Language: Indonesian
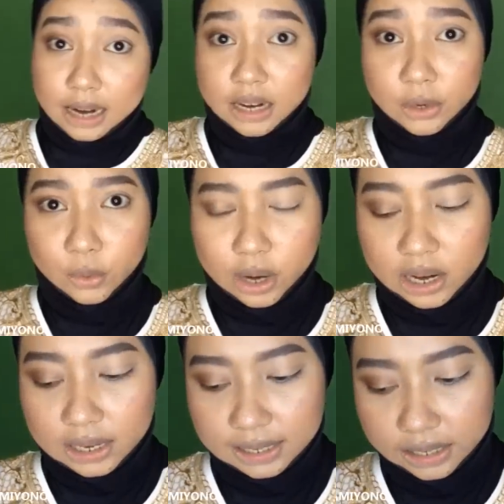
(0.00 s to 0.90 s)
yang
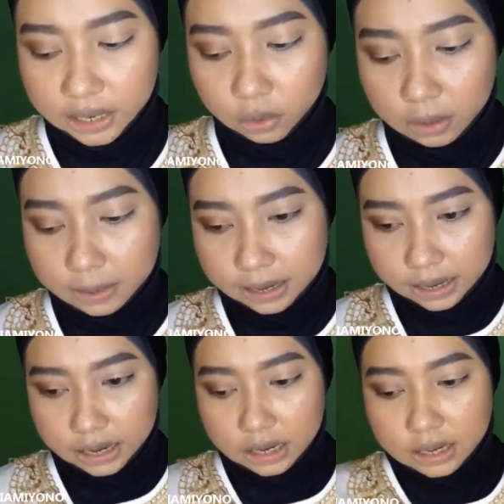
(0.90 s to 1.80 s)
kedua di sini gue
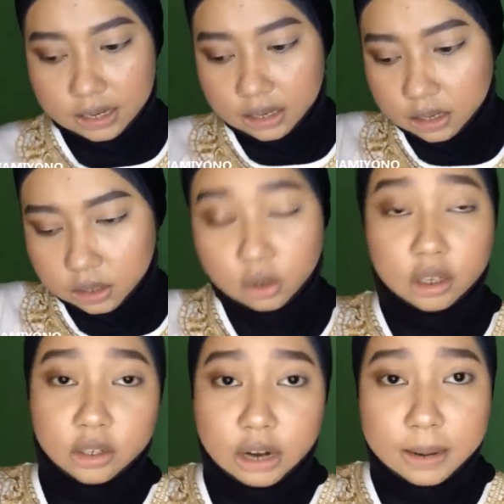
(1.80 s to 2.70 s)
pakai
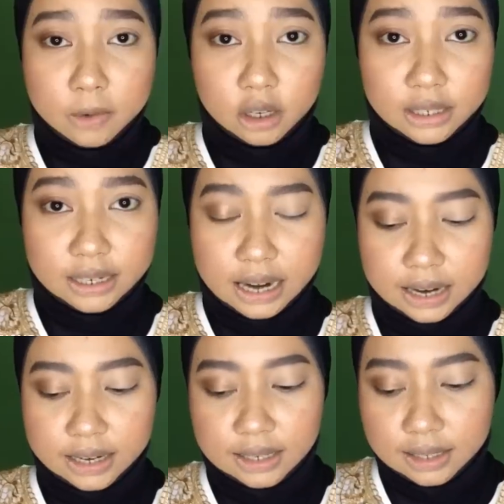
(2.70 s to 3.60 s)
Loose Crime Golden
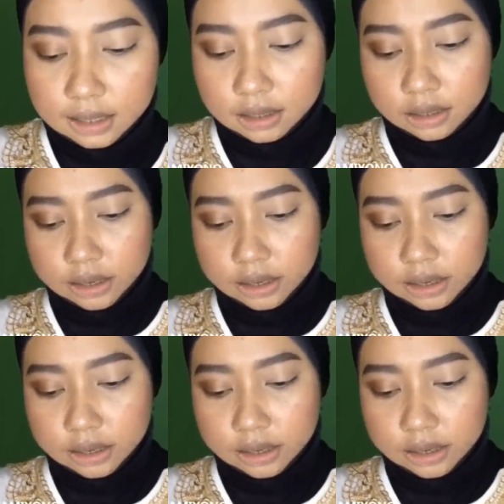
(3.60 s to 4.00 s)
Eyes